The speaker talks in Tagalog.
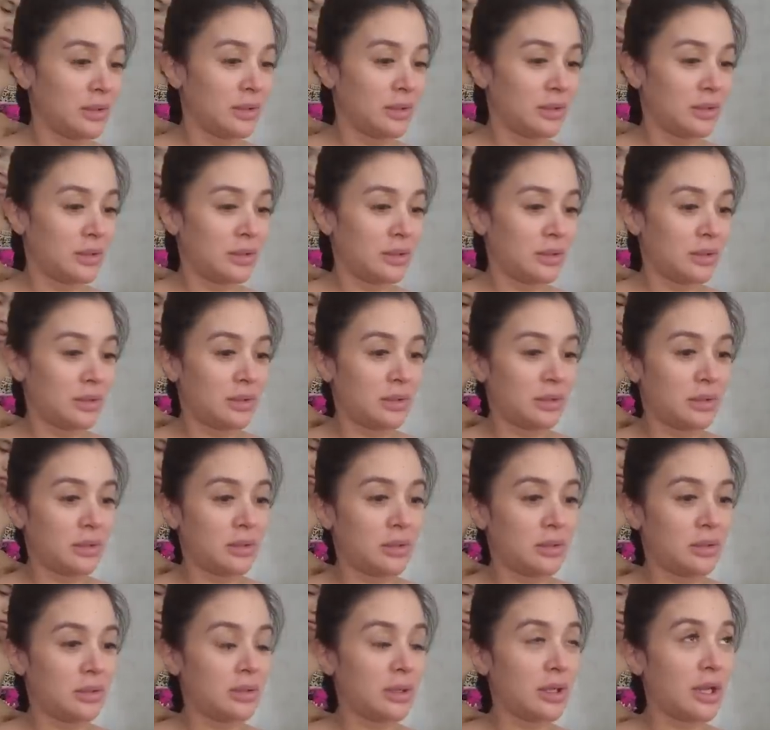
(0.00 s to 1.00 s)
Hindi.
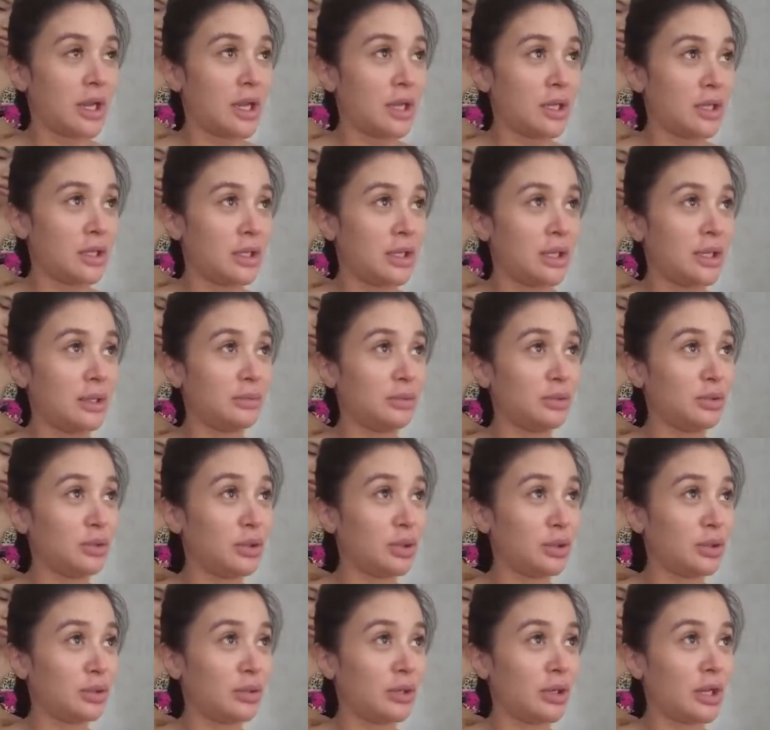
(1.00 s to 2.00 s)
Ha? Tingin mo
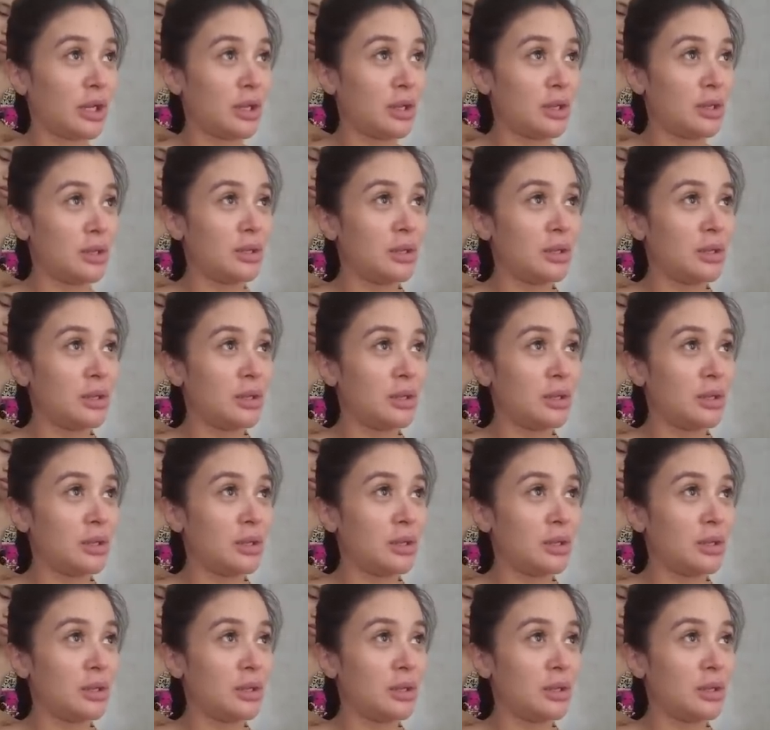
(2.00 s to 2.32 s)
tuloy-tuloy na?